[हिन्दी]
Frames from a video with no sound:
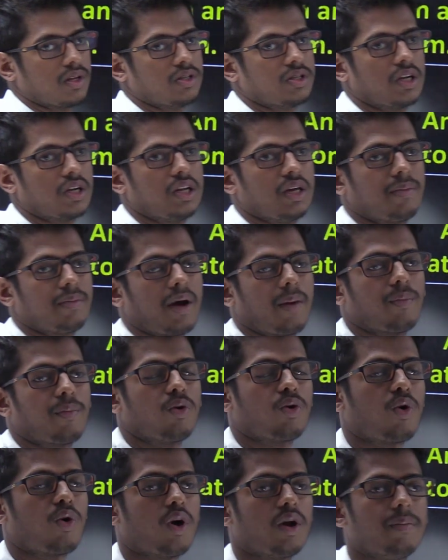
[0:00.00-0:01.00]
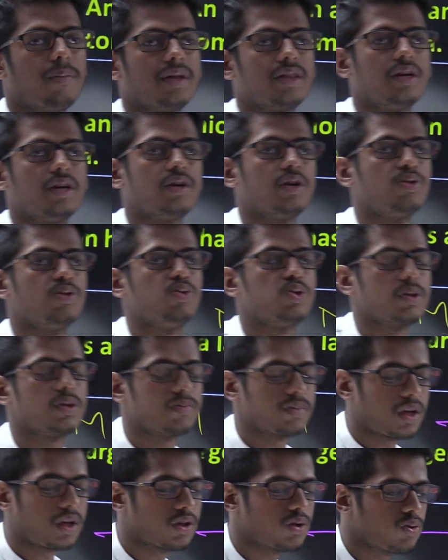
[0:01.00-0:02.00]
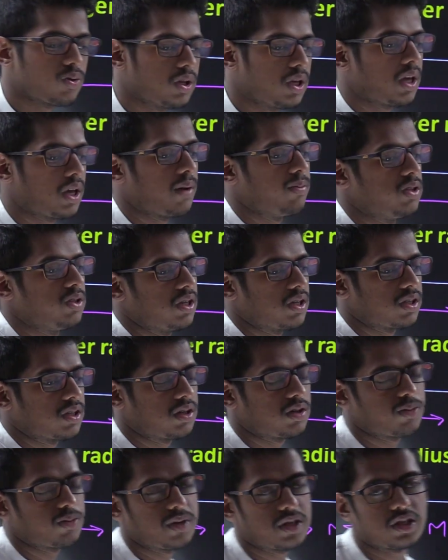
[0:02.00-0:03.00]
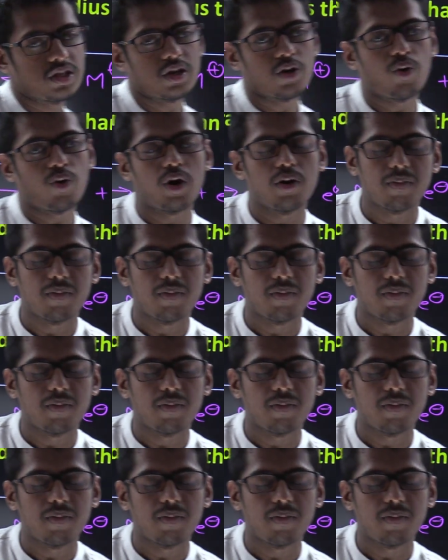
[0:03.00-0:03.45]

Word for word: चलिए मैं आपको कॉइन मेथड के थ्रू समझाता हूँ ठीक है अभिषेक सर स्पेशल कॉइन